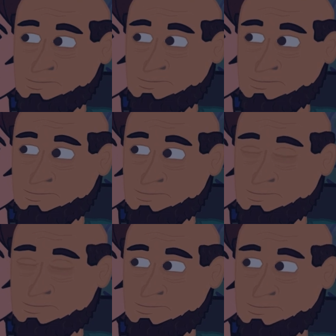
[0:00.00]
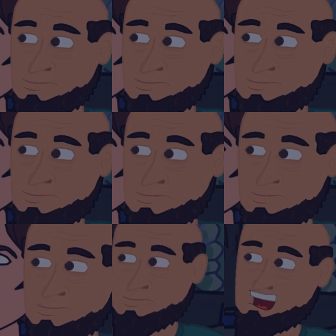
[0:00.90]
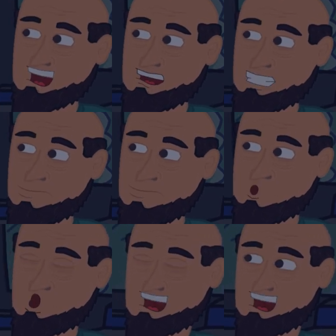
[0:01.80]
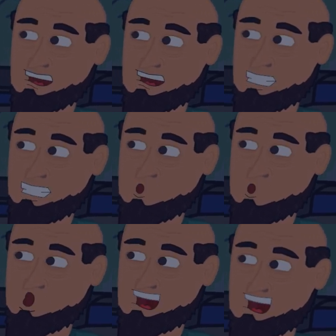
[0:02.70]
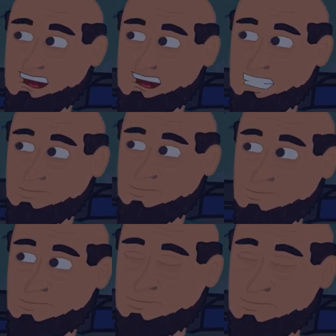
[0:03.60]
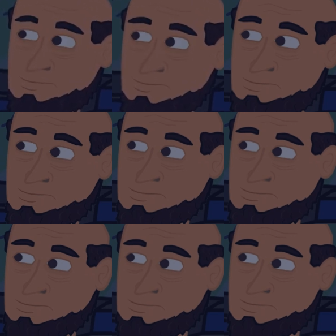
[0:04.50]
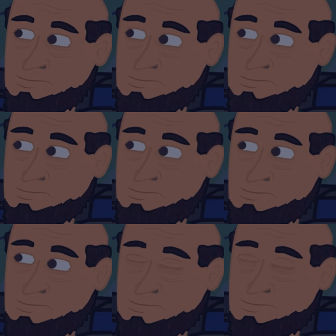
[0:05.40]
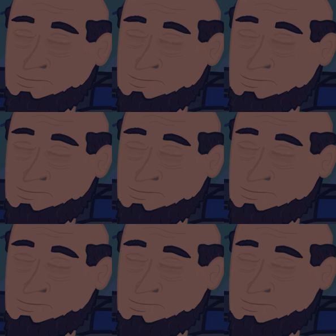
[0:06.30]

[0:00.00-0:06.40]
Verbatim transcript: Le dice el tipo, ¿qué pasa? ¿Es que no puedo disfrutar con mi mujer? ¿Y por qué no se van a su casa?